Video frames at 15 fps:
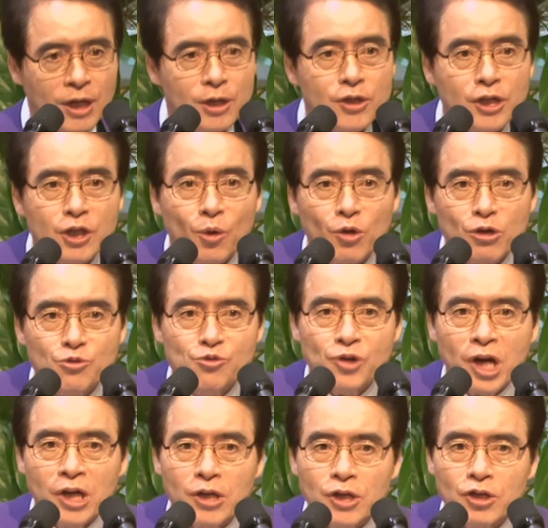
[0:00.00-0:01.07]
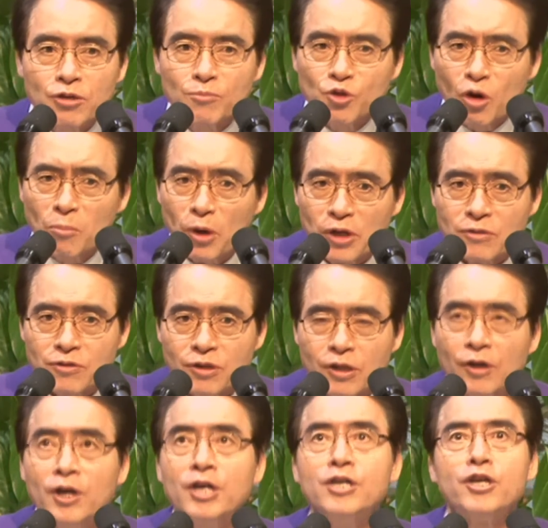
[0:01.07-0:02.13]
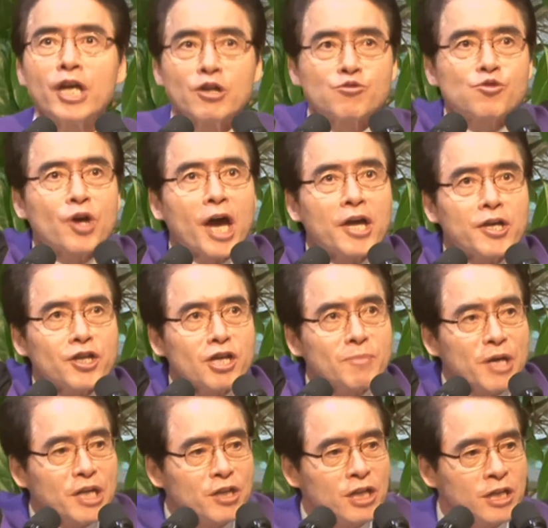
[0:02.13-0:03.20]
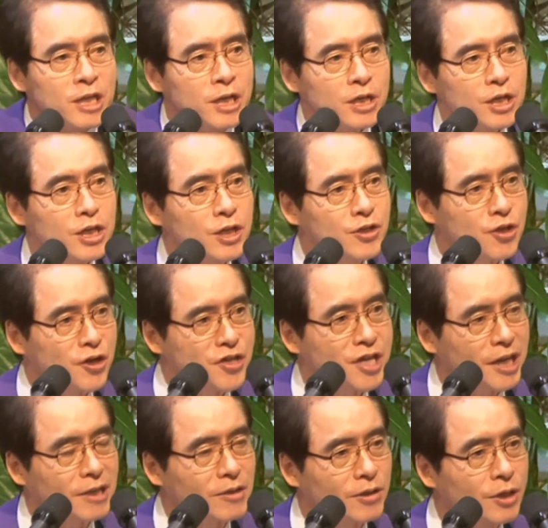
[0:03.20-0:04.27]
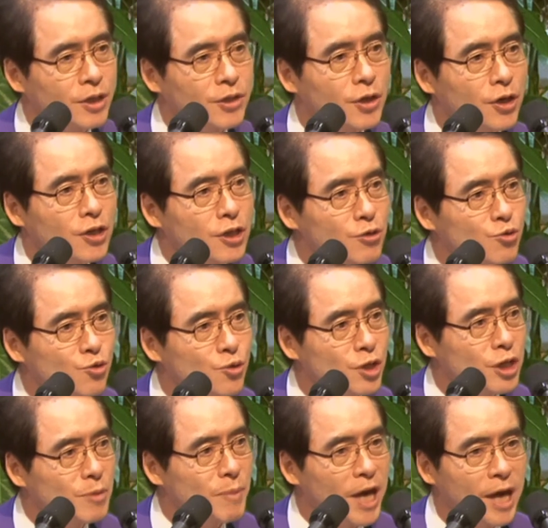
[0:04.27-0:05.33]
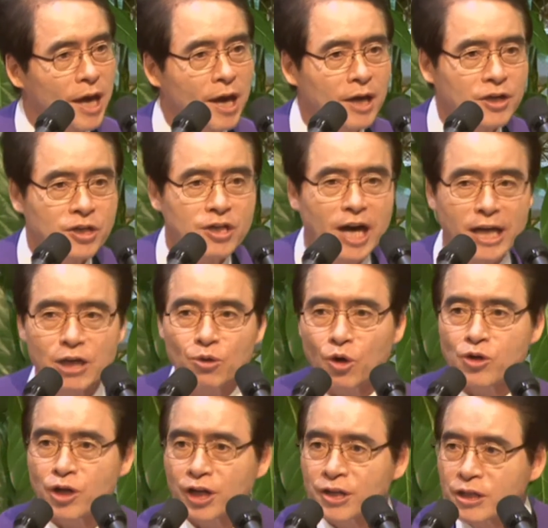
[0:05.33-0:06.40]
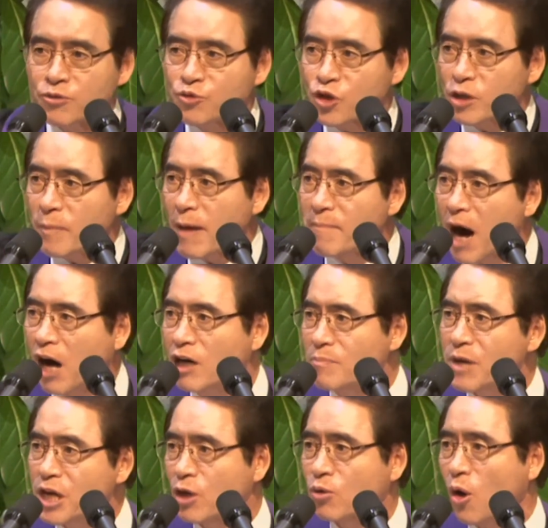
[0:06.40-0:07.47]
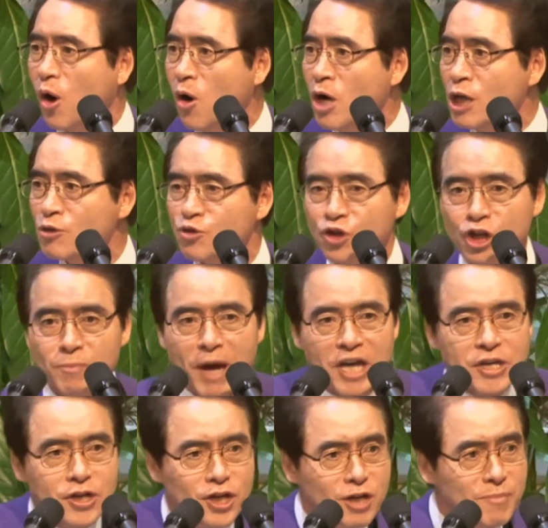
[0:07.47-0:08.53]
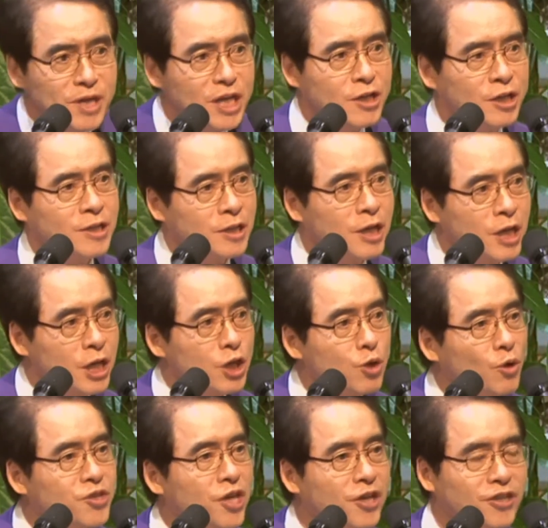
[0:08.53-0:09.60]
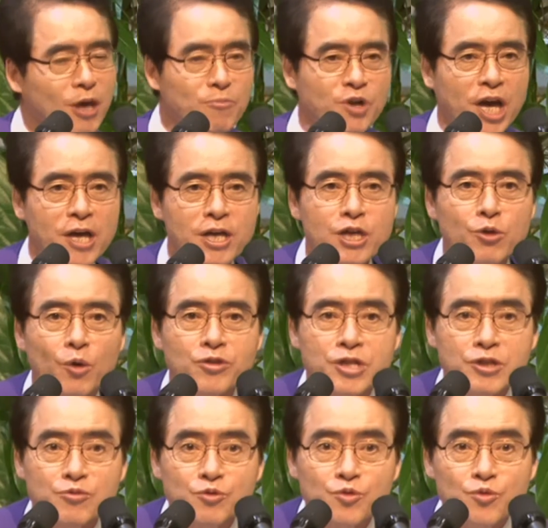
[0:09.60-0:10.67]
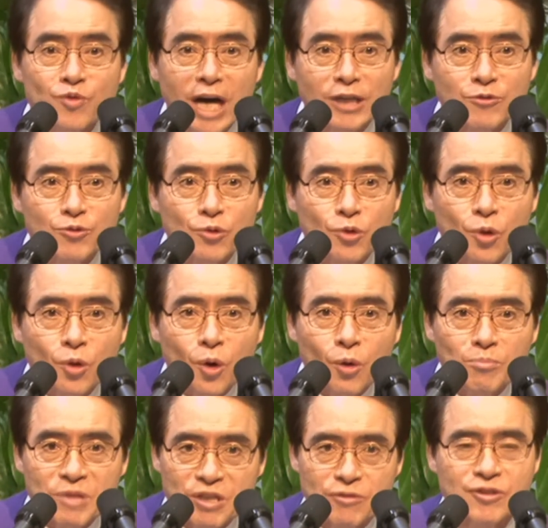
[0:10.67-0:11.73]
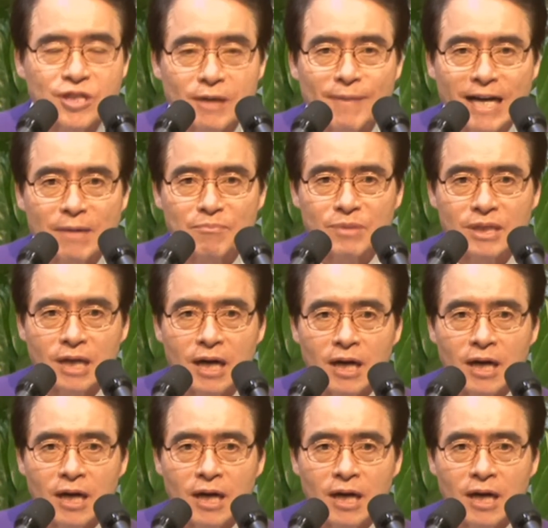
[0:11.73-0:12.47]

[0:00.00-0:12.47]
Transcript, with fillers: 여기 오늘 주의 이름으로 모였어요. 여기 주의 이름이 있는 이 전이에요. 여기는 주님의 귀가 있고 여기는 주님의 마음이 있고 주님의 이름이 있는 이곳이기 때문에 이곳이 중한 줄로 믿으시기 바랍니다.